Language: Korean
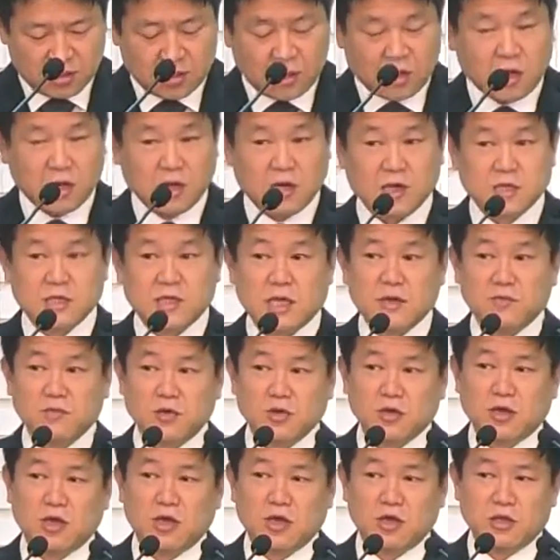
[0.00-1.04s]
내가
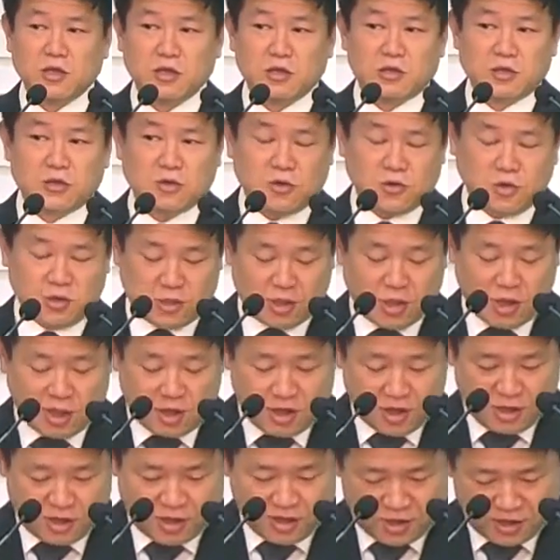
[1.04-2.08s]
생명의 떡이다
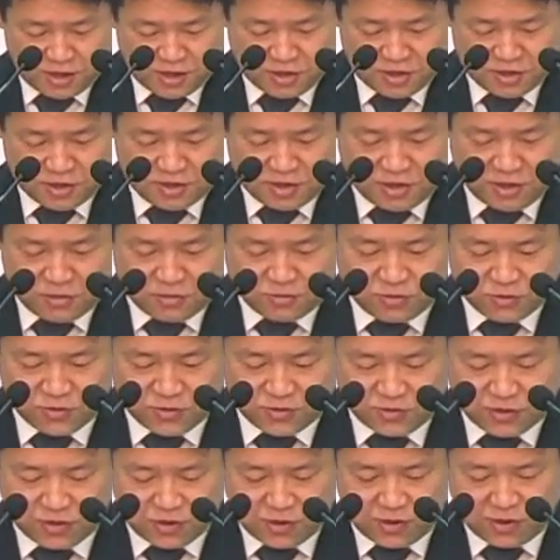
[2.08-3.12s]
이렇게 나오고
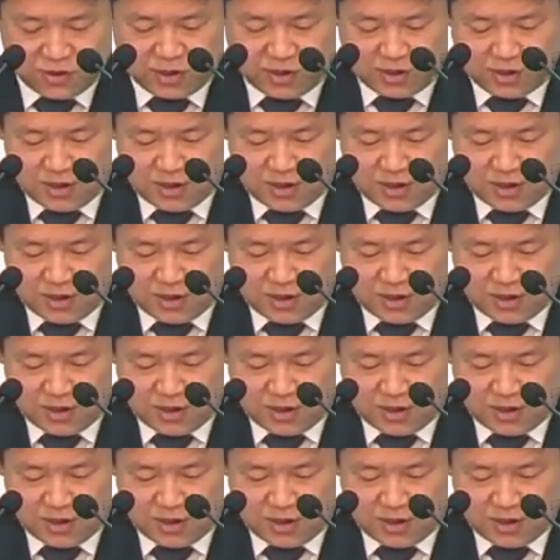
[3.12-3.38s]
있고요.